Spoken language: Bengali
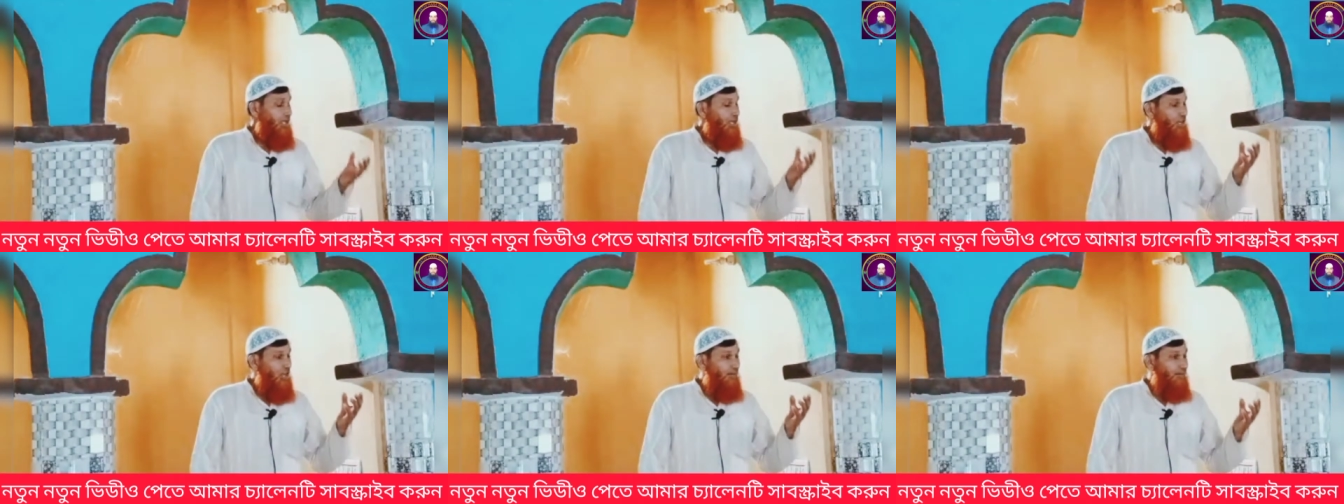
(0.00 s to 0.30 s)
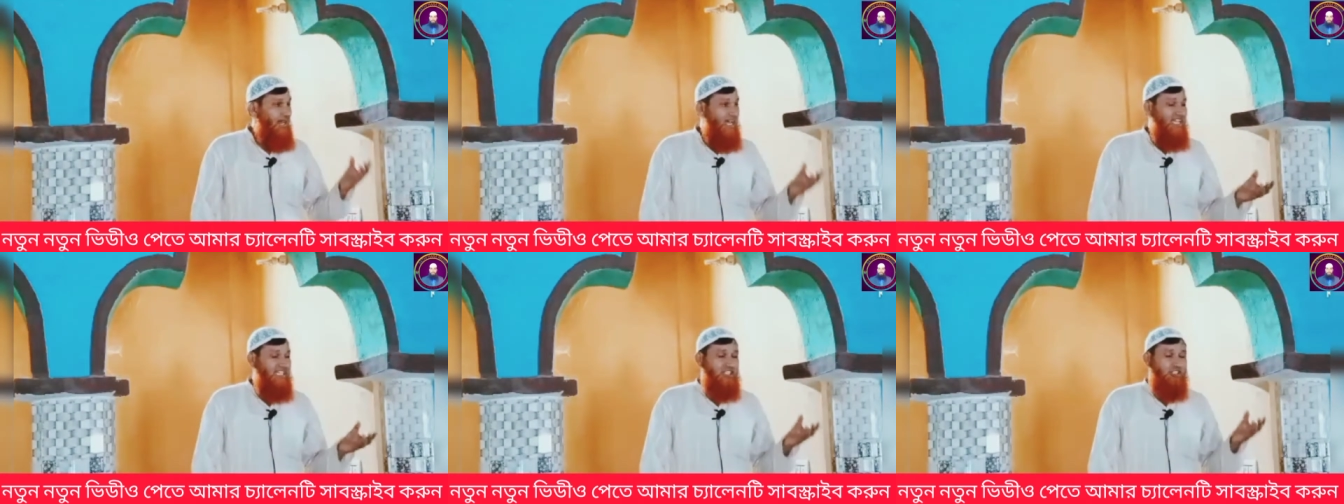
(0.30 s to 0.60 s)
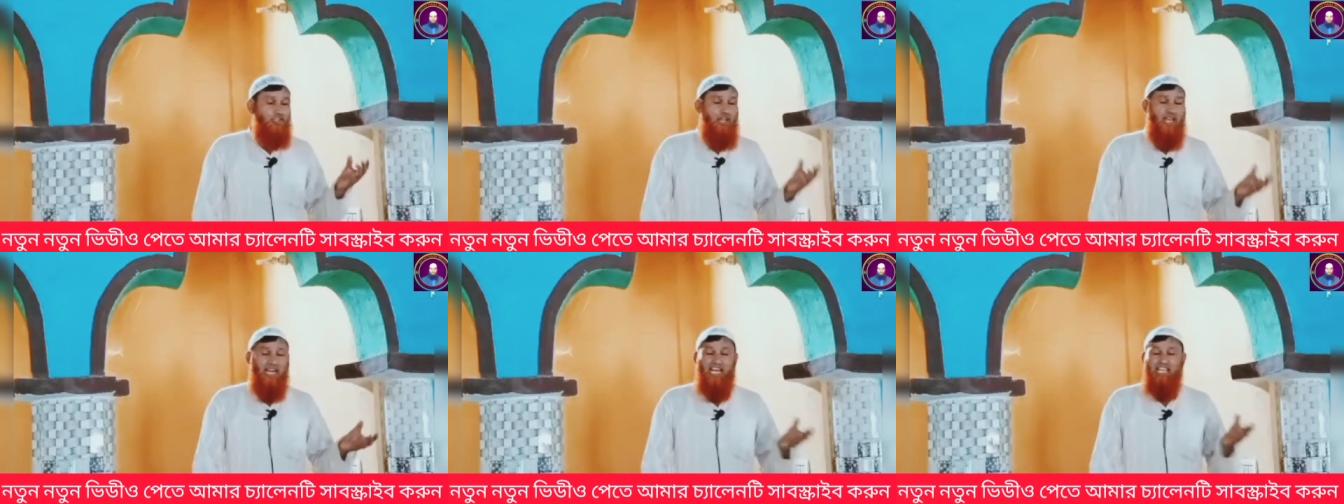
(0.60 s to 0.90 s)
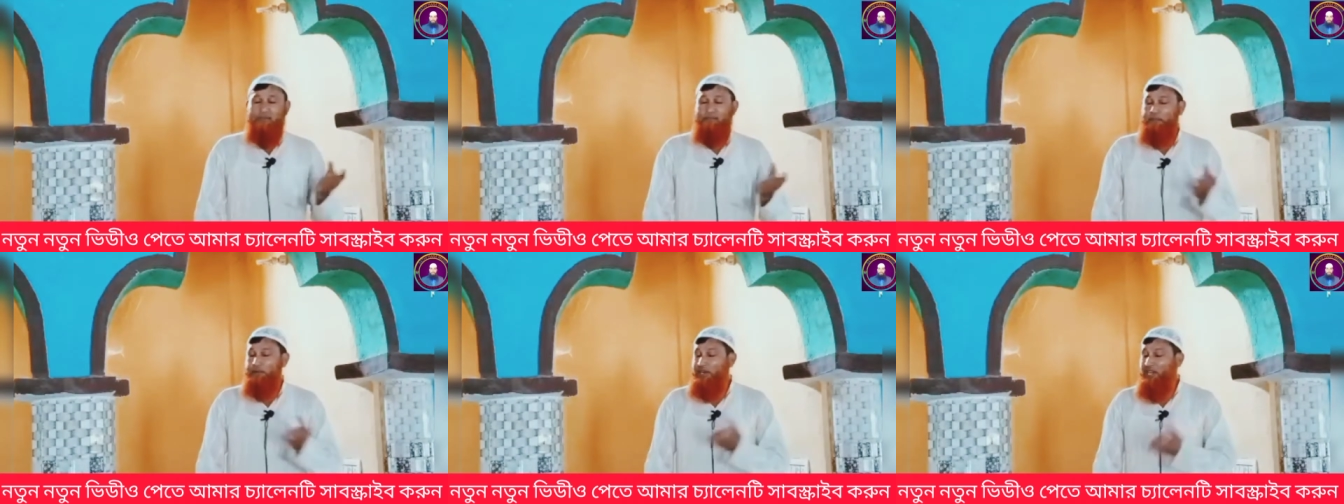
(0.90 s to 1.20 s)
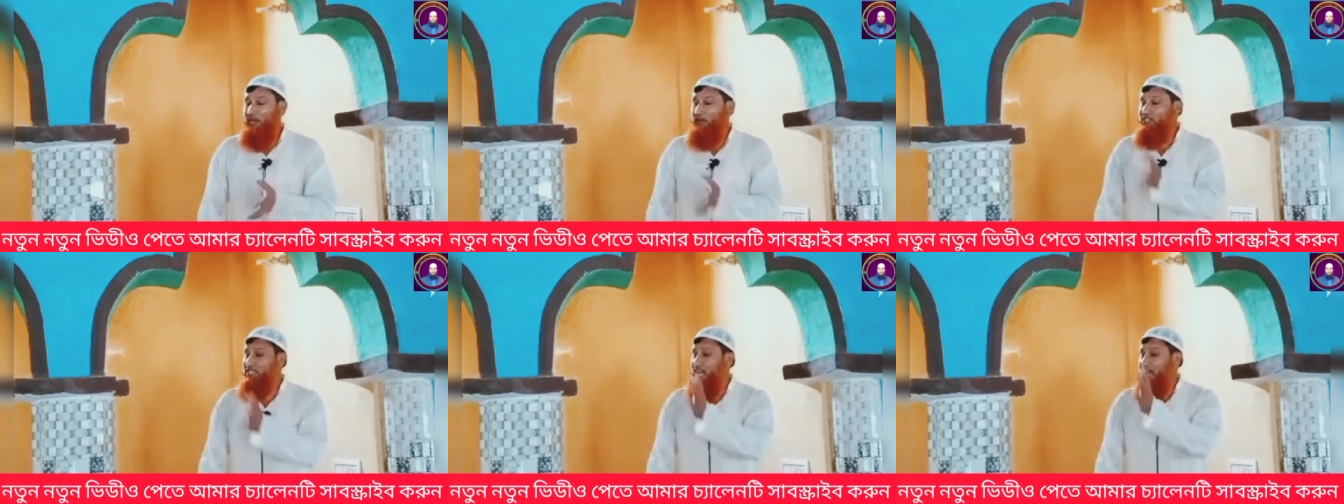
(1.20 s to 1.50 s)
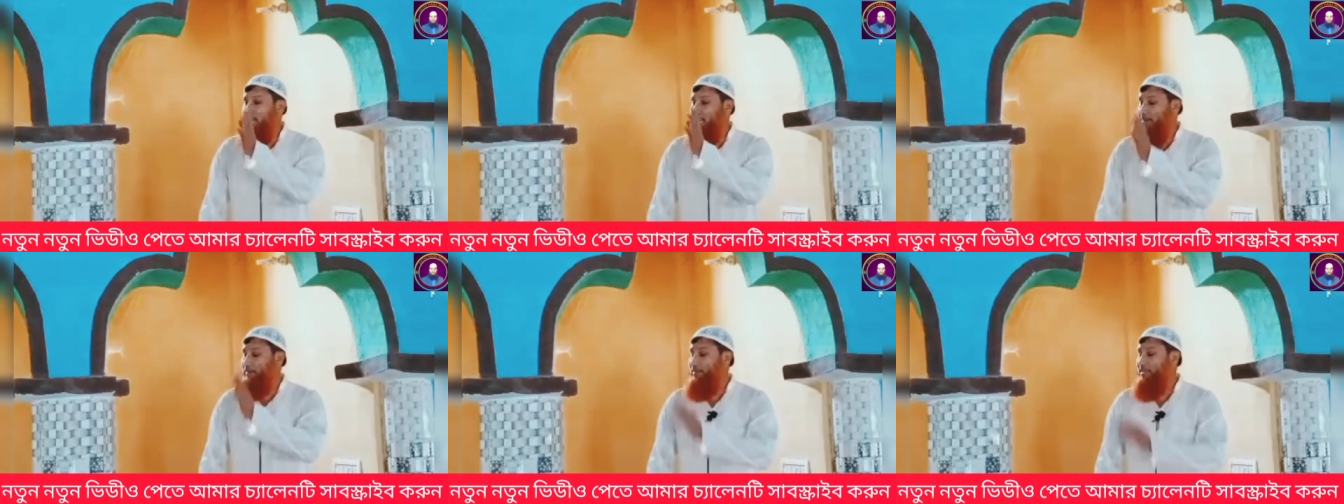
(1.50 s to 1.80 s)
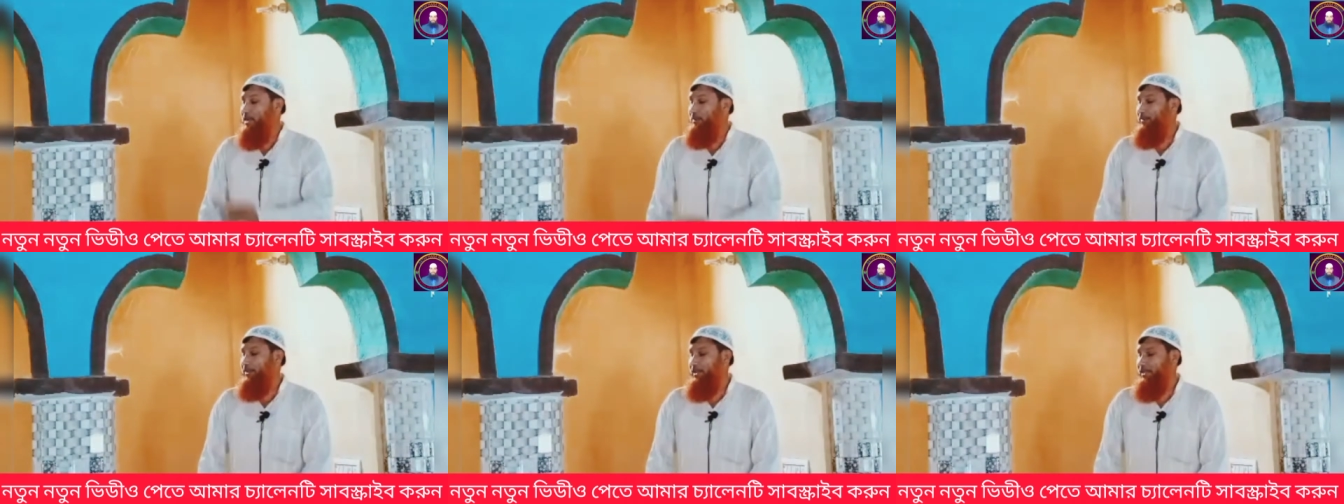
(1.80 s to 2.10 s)
নমাজ সলাদ পড়েও জাহান নামে
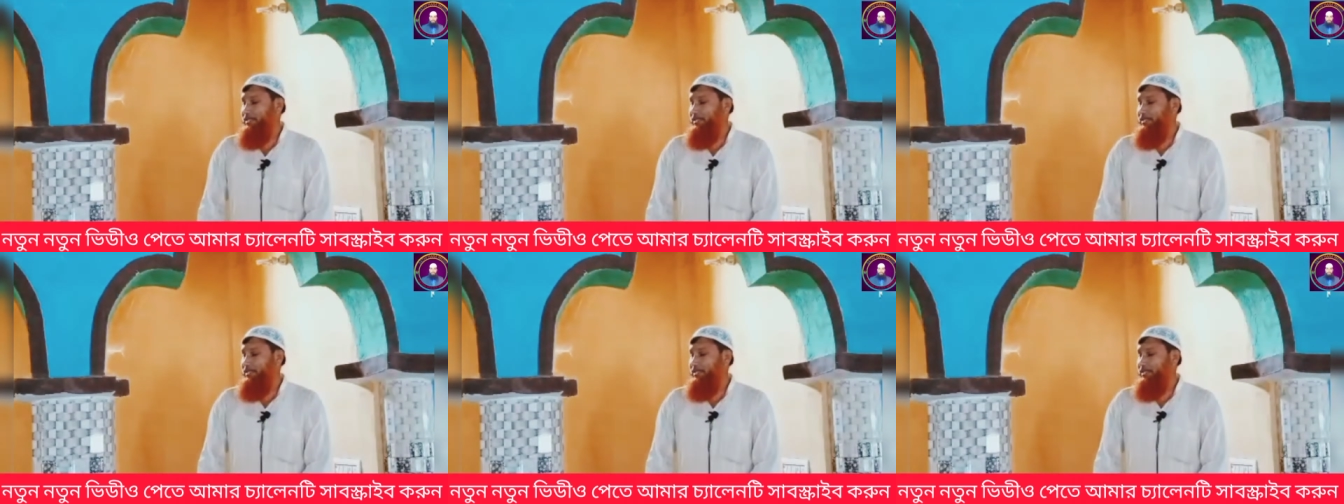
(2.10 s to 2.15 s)
যাবে